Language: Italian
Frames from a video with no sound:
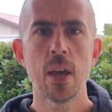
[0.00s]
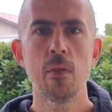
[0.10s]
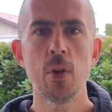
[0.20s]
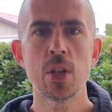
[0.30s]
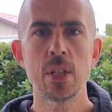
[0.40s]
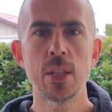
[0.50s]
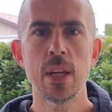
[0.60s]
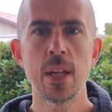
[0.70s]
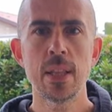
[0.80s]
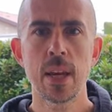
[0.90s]
che voglia
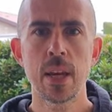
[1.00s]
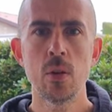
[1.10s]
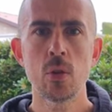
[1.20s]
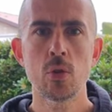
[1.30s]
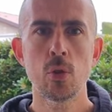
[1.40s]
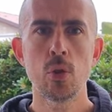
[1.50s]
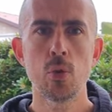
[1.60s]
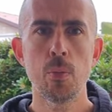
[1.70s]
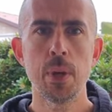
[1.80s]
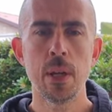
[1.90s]
sentire il terreno sotto i
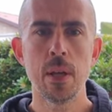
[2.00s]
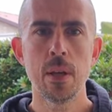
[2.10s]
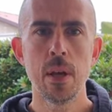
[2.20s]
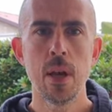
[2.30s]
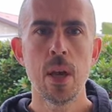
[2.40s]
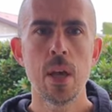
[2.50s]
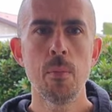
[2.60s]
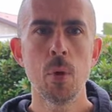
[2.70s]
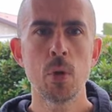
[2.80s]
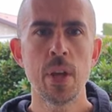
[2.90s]
suoi piedi, in
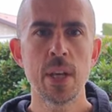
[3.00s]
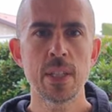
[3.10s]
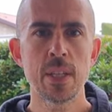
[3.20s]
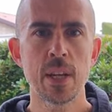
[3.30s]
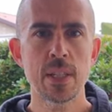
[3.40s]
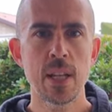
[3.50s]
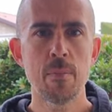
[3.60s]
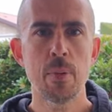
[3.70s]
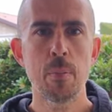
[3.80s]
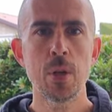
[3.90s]
modo da essere
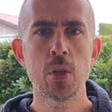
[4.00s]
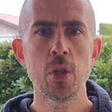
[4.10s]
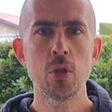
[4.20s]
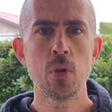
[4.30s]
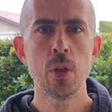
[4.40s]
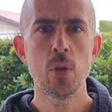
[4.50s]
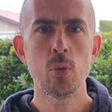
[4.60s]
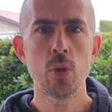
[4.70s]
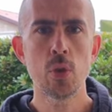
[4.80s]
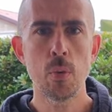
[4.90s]
sempre preciso in
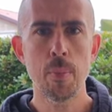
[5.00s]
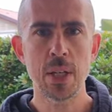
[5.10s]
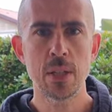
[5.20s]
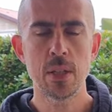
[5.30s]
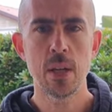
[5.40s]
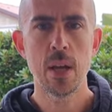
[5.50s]
tutti i suoi passi.